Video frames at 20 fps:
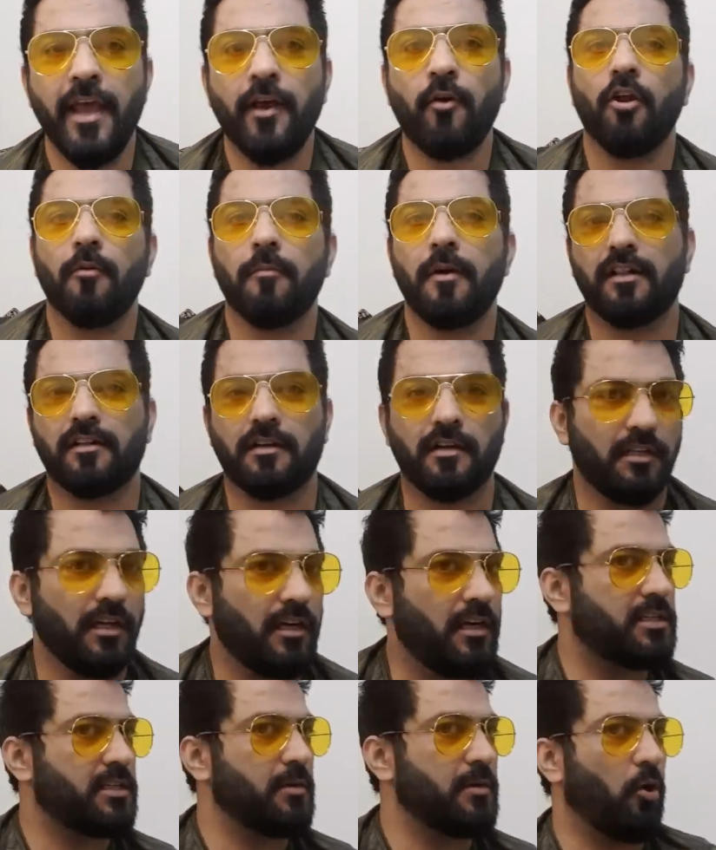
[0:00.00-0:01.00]
एक और बात करते
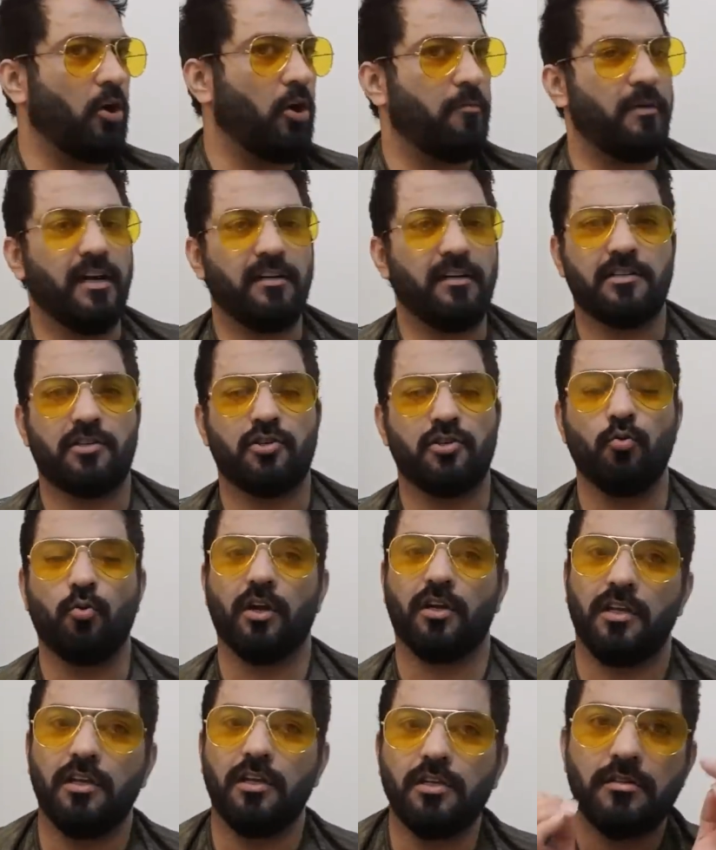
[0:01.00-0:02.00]
हैं डिसअपॉइंटमेंट से शुरू
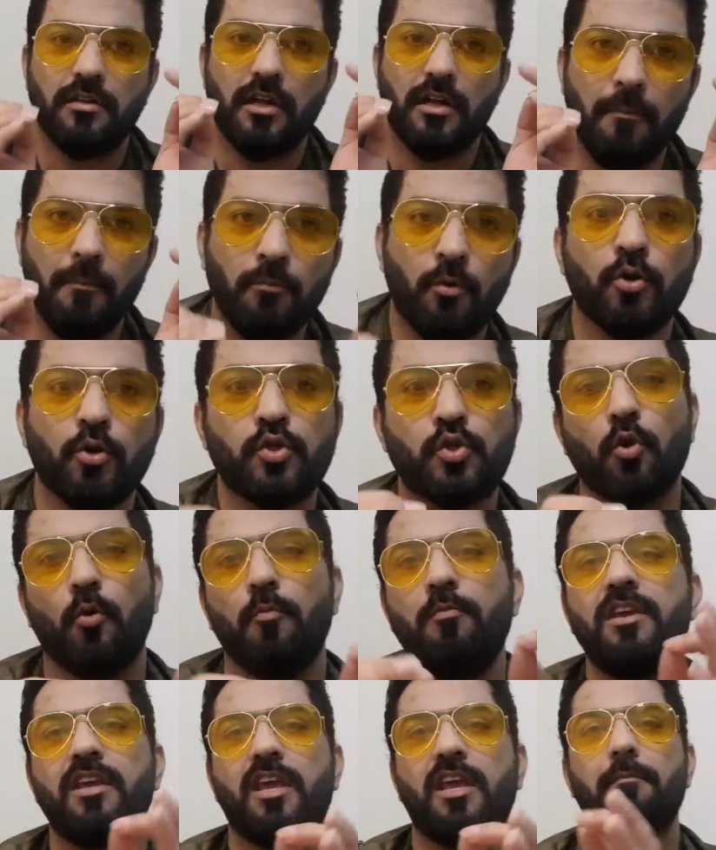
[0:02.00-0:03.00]
करते हैं हमको
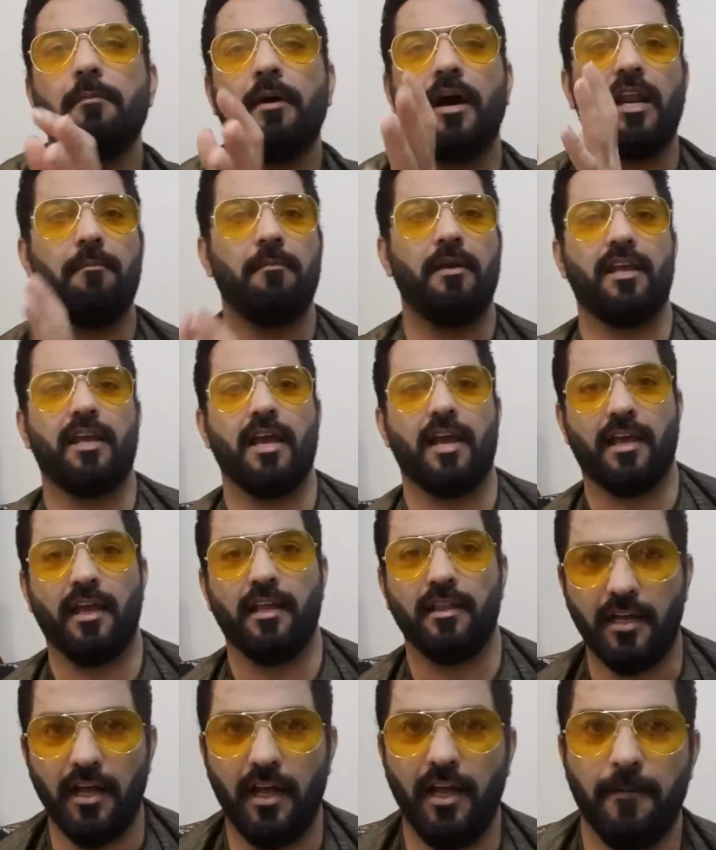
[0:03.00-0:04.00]
सोमी के बारे में क्या
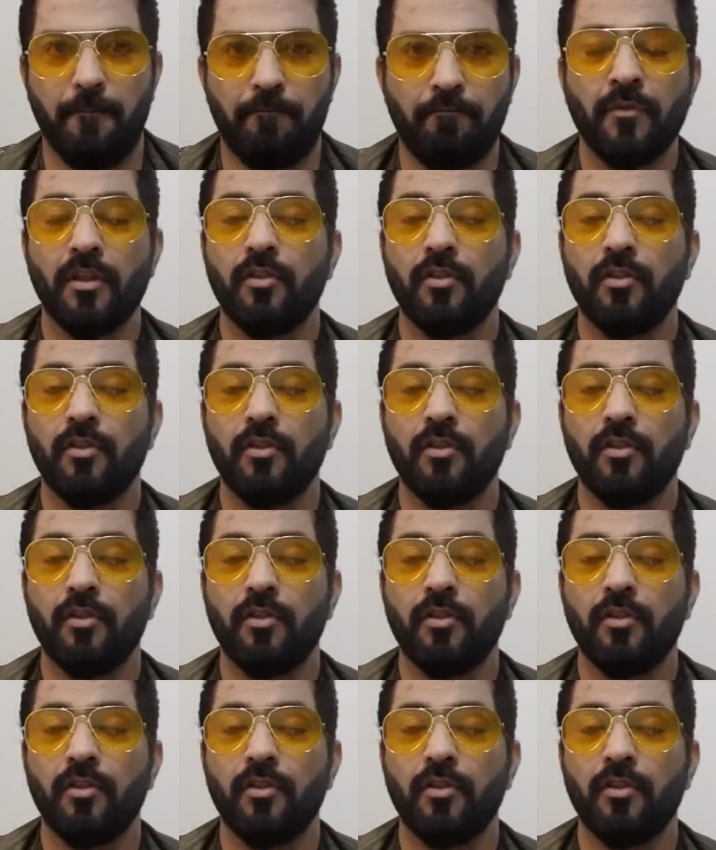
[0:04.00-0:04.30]
क्या दिखाया